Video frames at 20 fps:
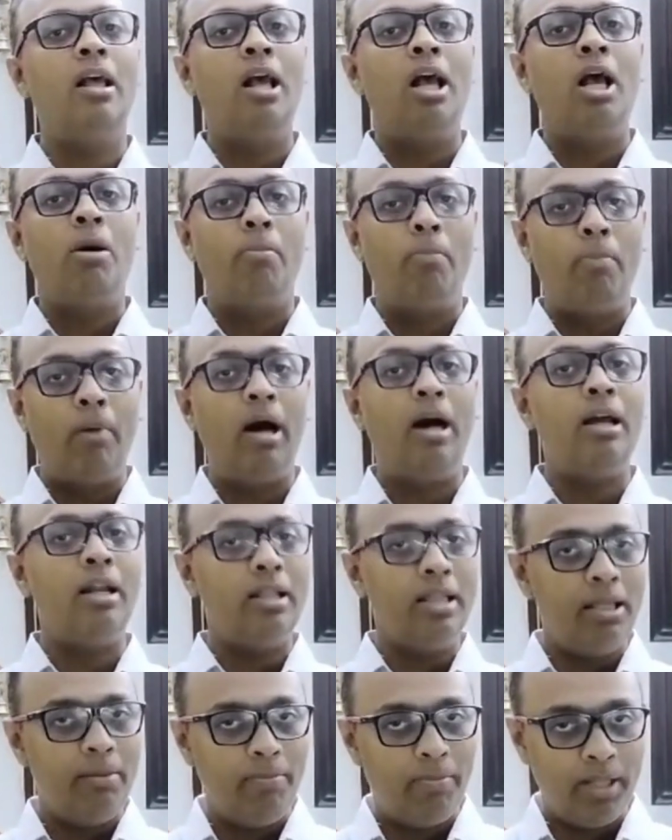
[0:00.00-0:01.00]
பாரதி
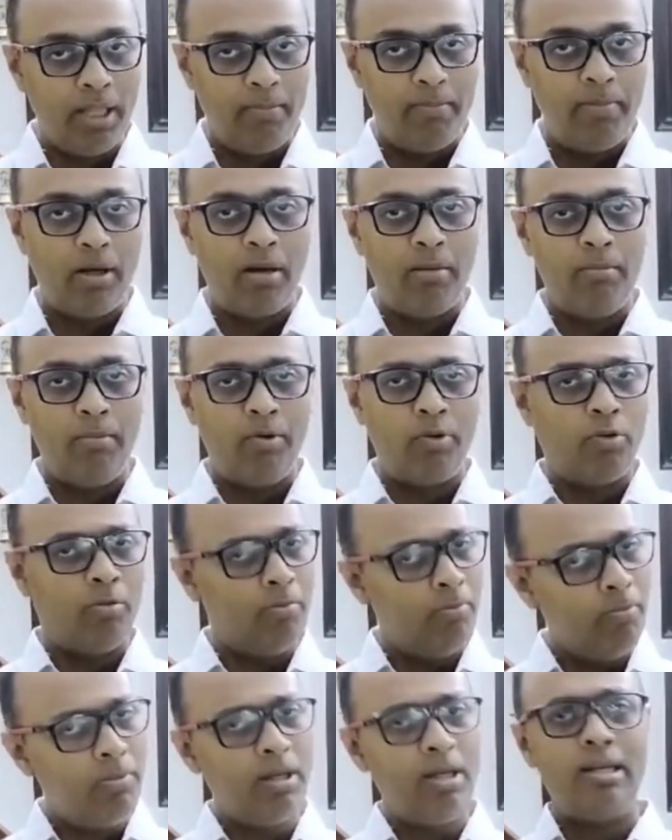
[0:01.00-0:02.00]
பதிப்பகம்
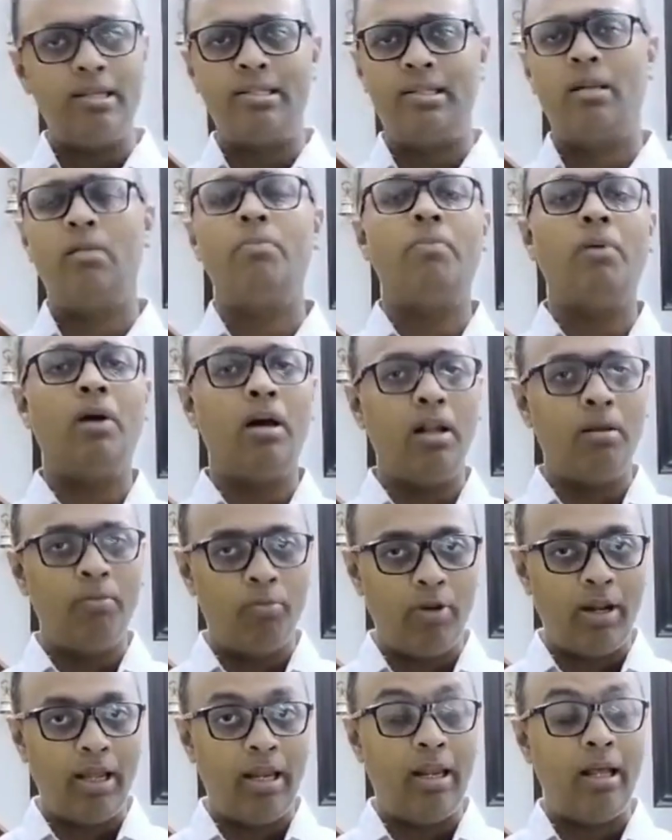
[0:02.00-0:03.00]
ரொம்ப சிறப்பான
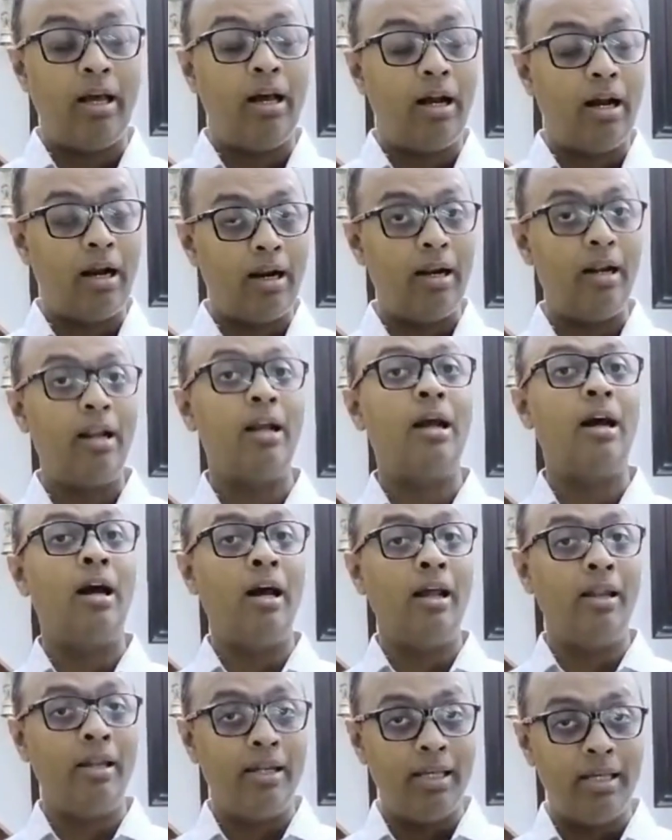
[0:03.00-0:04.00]
முறையில அழகா
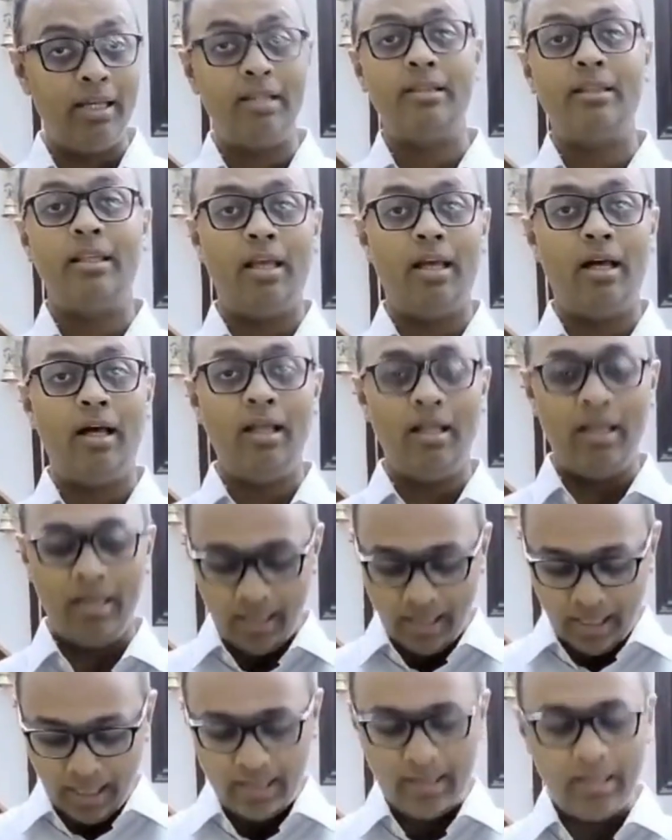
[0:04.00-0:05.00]
நேர்த்தியா
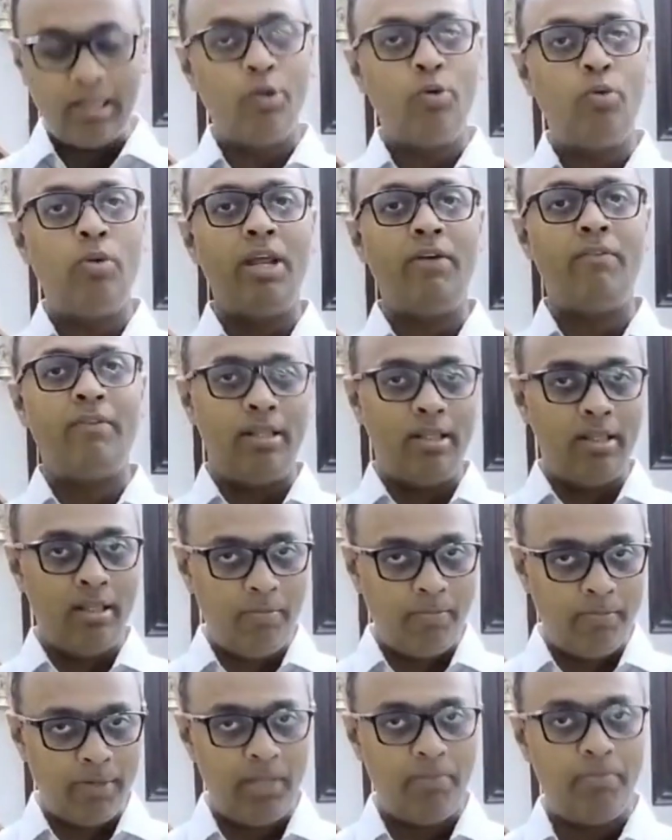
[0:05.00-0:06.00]
இந்த நூலை வந்து
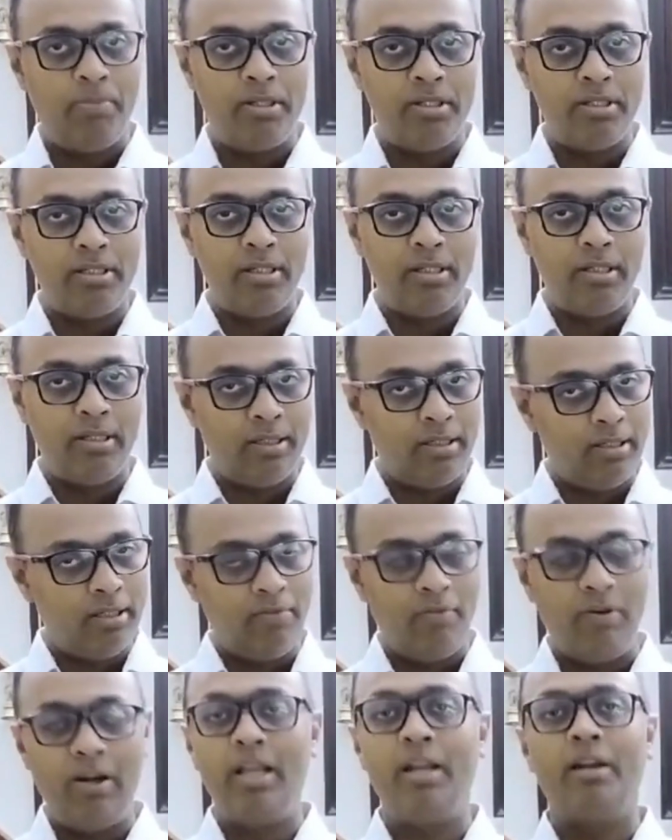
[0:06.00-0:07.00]
பதிப்பிச்சு
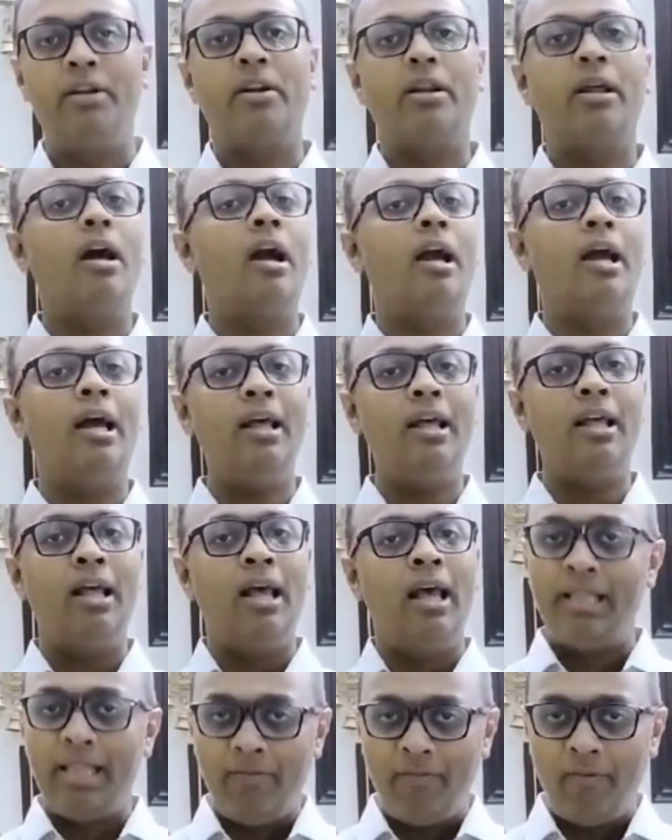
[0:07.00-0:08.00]
வெளியிட்டிருக்காங்க
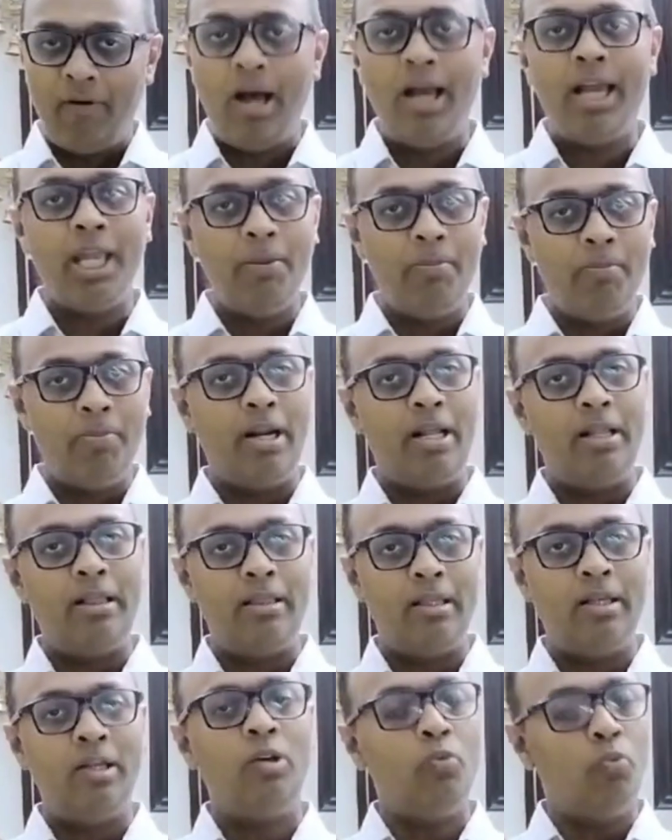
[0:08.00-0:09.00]
வாங்கி
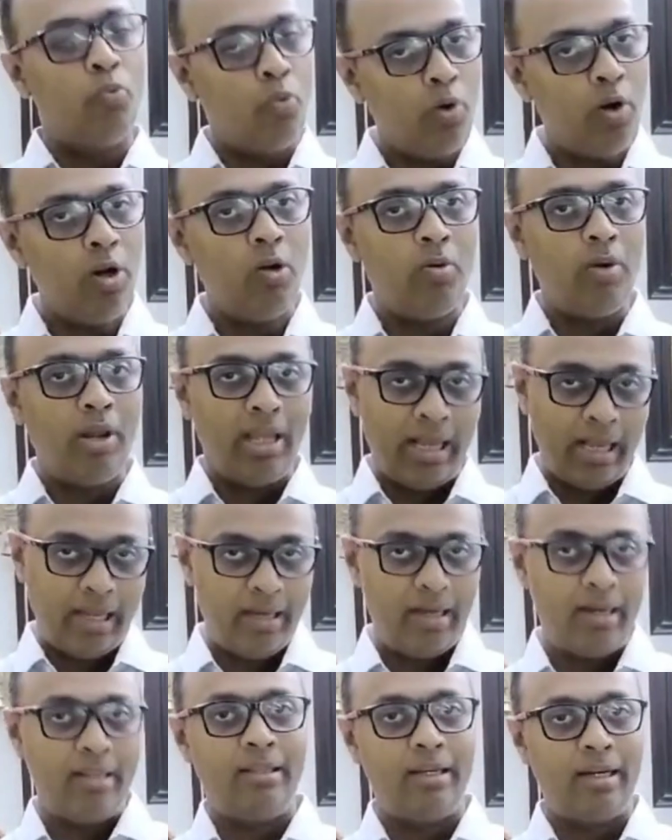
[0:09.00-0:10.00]
படித்து உங்களுடைய
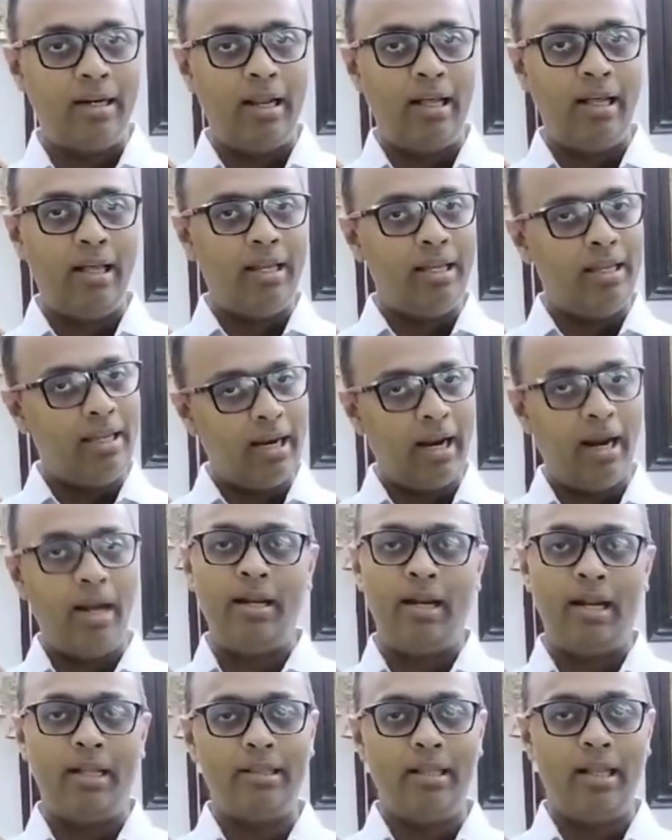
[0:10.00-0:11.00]
கருத்துக்களை
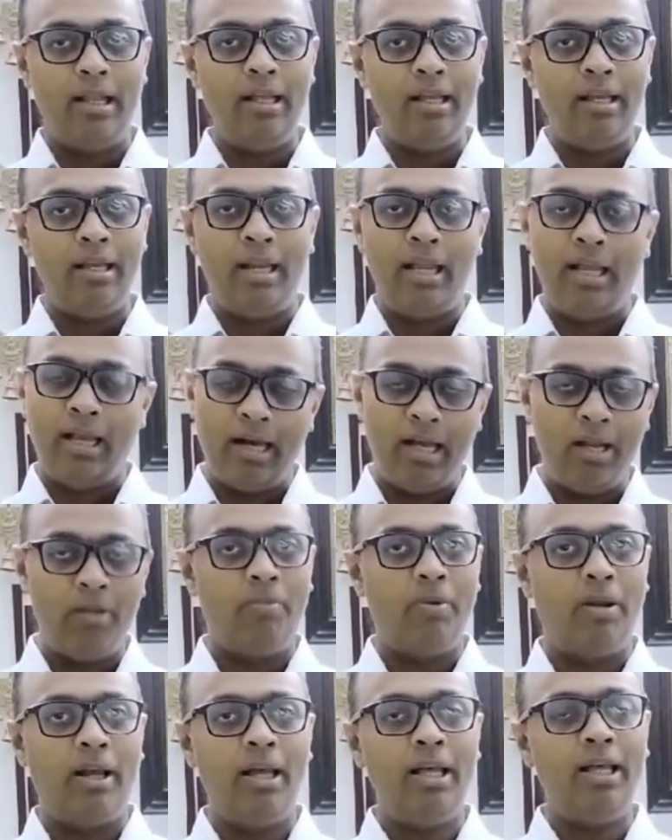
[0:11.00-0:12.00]
எங்களிடத்துல நீங்க
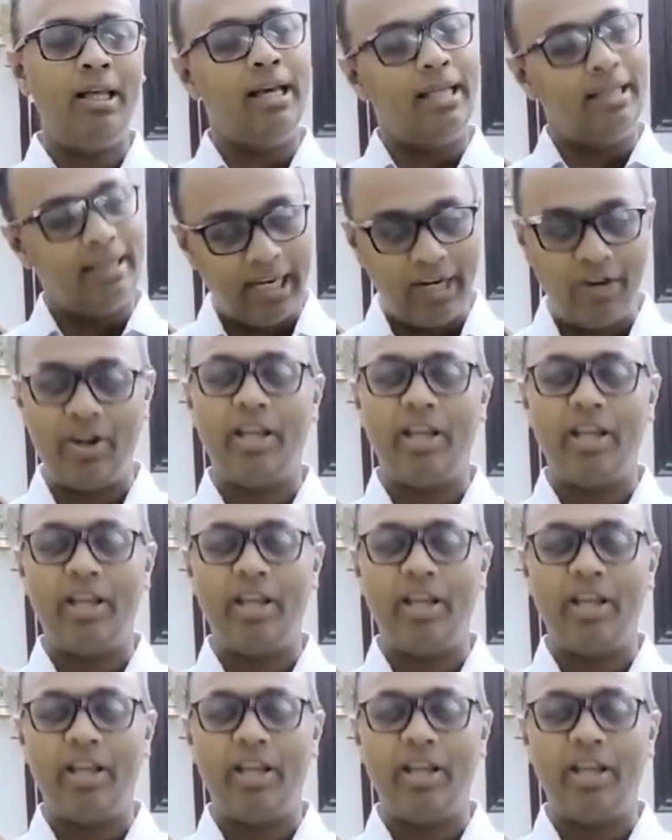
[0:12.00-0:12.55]
அனுப்புங்க நன்றி